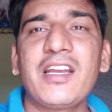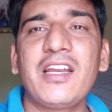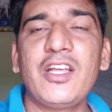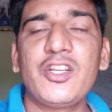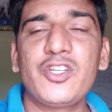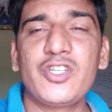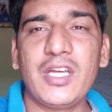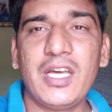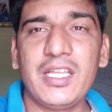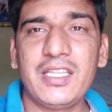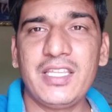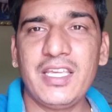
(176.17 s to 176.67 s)

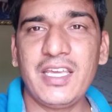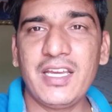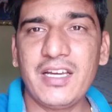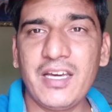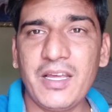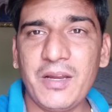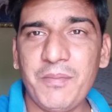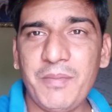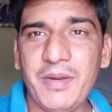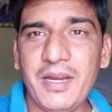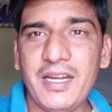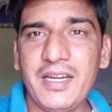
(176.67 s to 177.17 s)
करना चाहते हैं
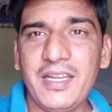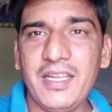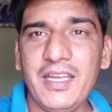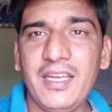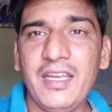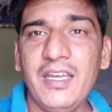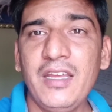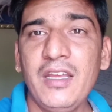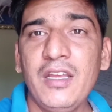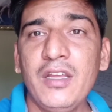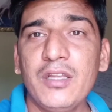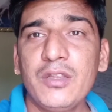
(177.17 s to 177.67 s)
घर
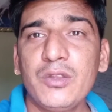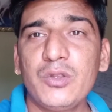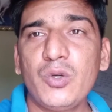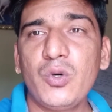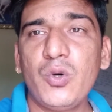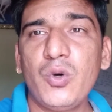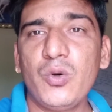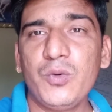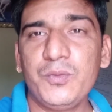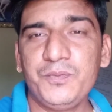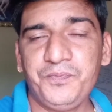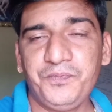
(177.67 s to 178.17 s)
बैठे
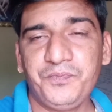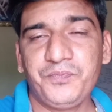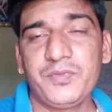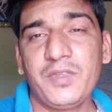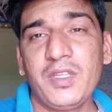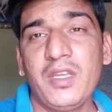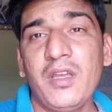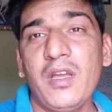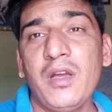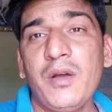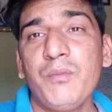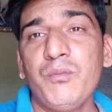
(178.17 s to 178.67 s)
तो
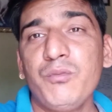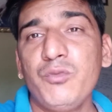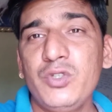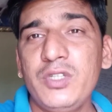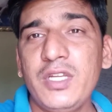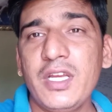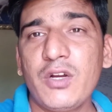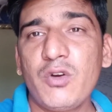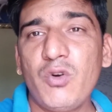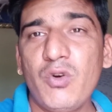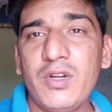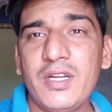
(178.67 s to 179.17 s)

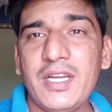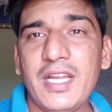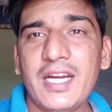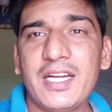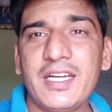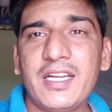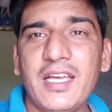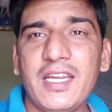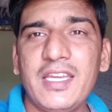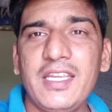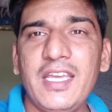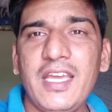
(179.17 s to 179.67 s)
मुझे
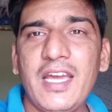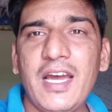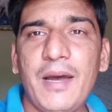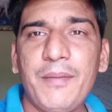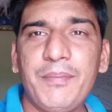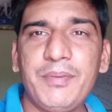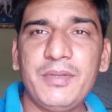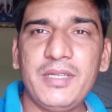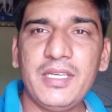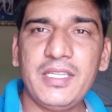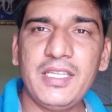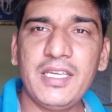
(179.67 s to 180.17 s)
कॉन्टैक्ट करिए
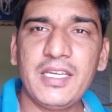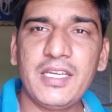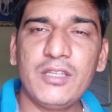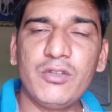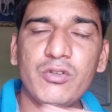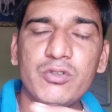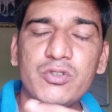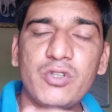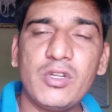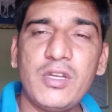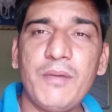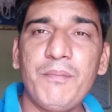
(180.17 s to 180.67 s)
आप ये देखिए
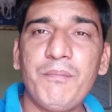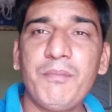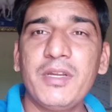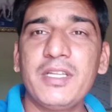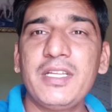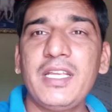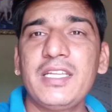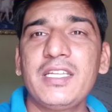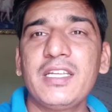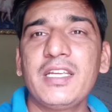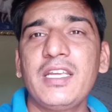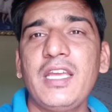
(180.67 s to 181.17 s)
दोस्तों
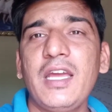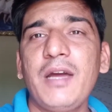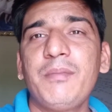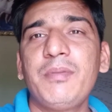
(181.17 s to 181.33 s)
नंबर जैसे कि